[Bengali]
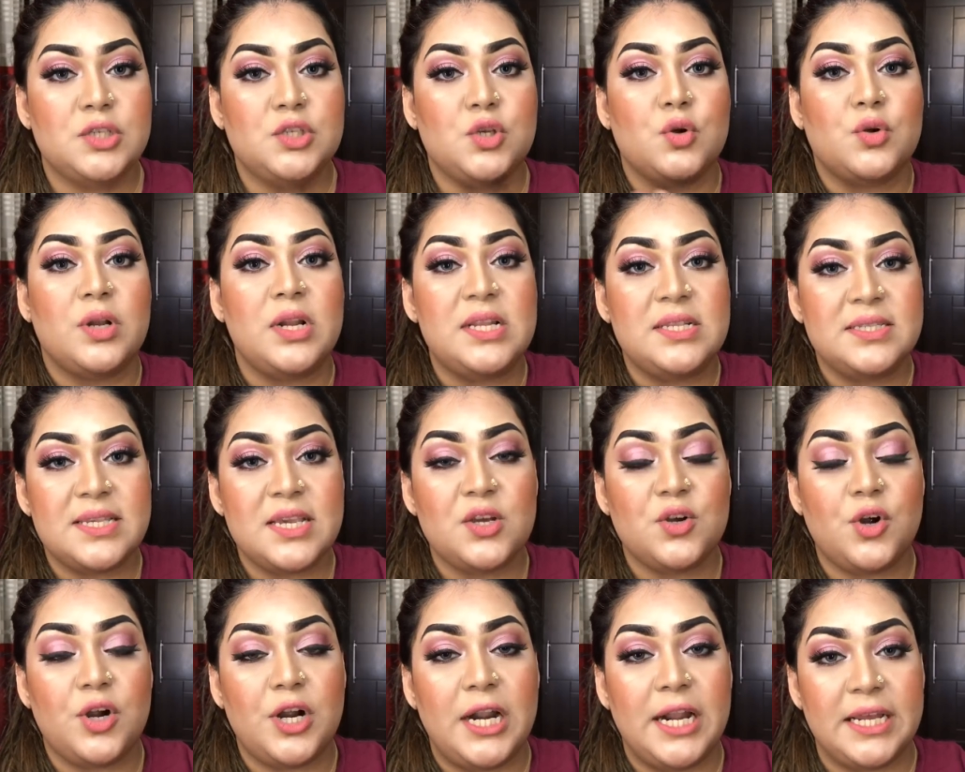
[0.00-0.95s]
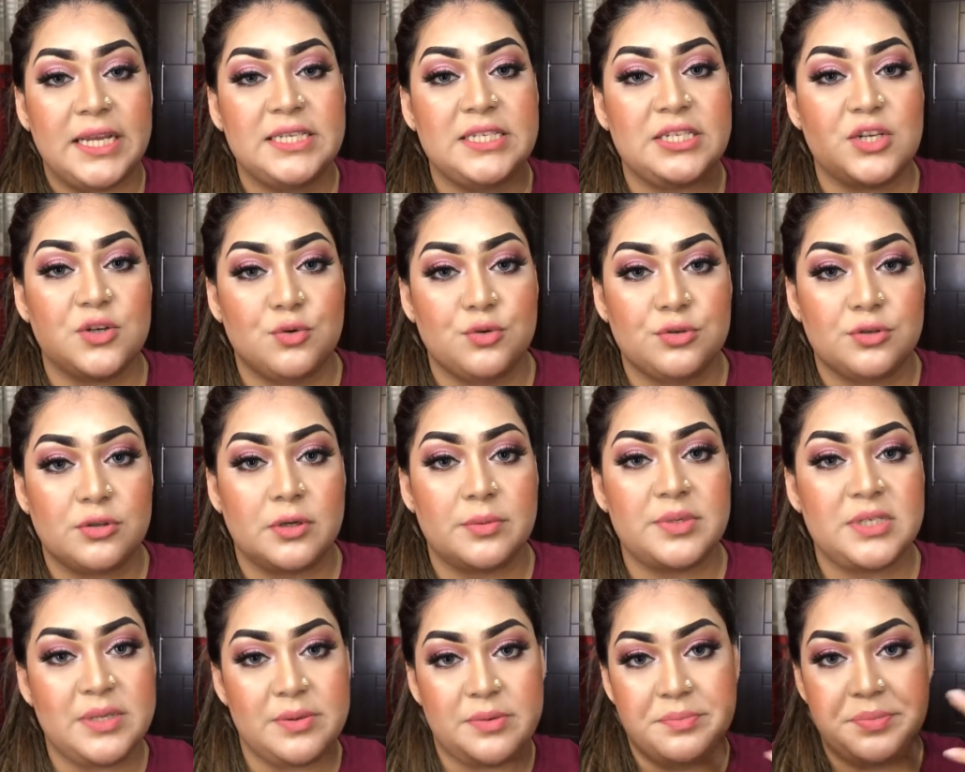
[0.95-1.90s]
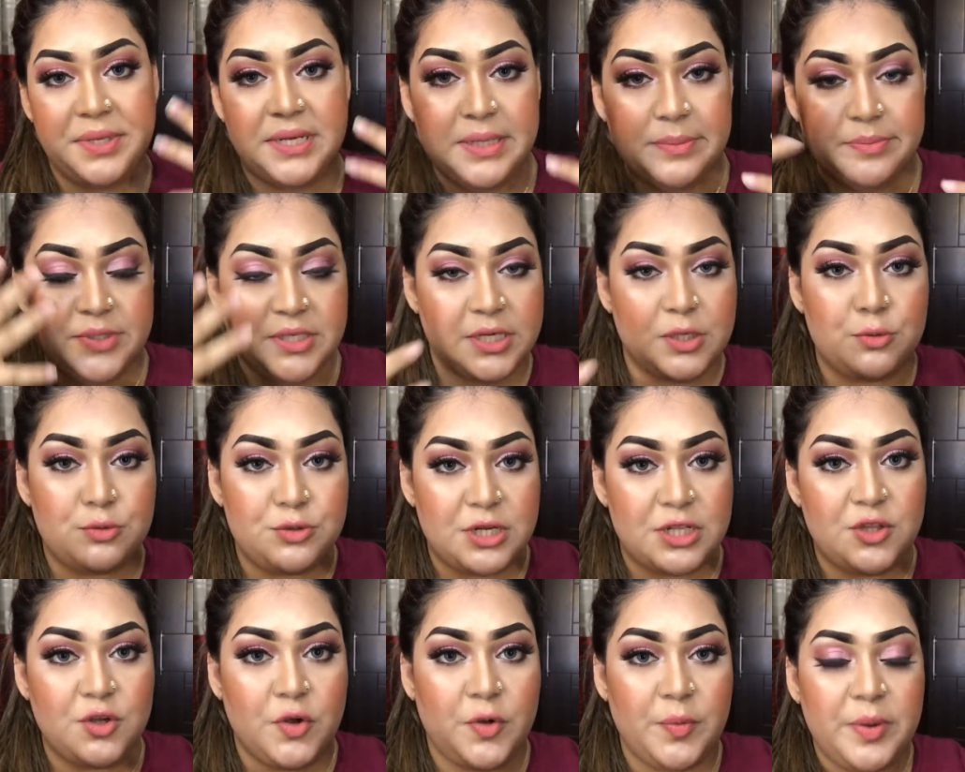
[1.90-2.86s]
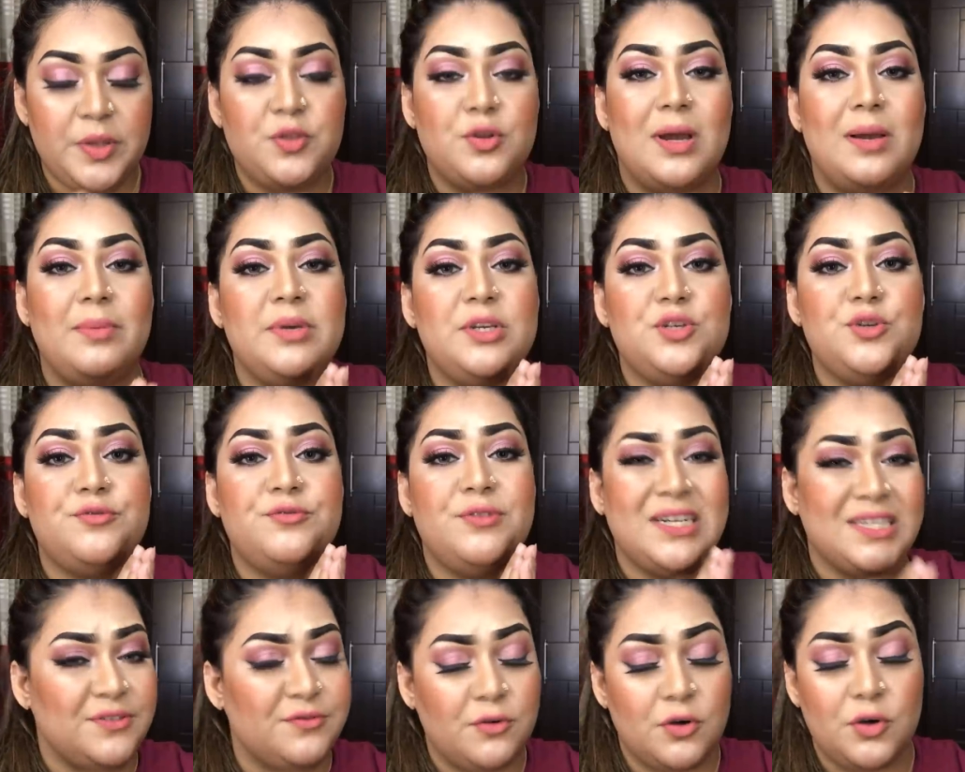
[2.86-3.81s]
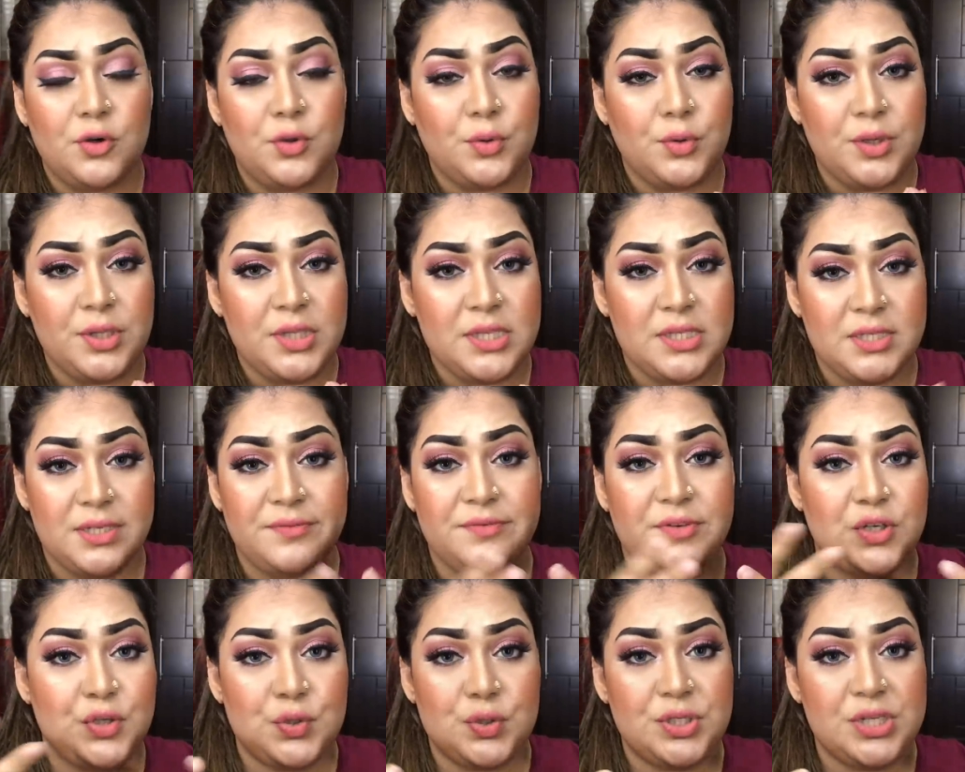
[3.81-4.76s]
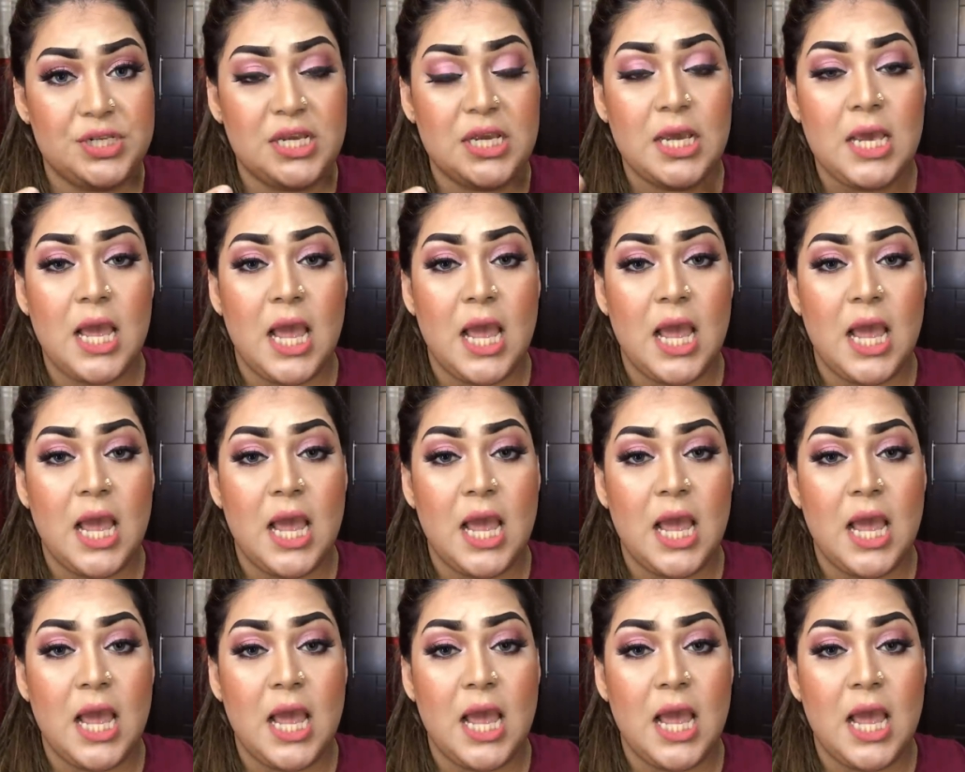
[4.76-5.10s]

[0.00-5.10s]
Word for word: সো ক্লিনজিং করার আগে যেটা করতে হবে যেমন মেকআপটাকে উঠাতে হবে তো আমি একটু ফাস্ট ফরওয়ার্ড করে দিচ্ছি ভিডিওটি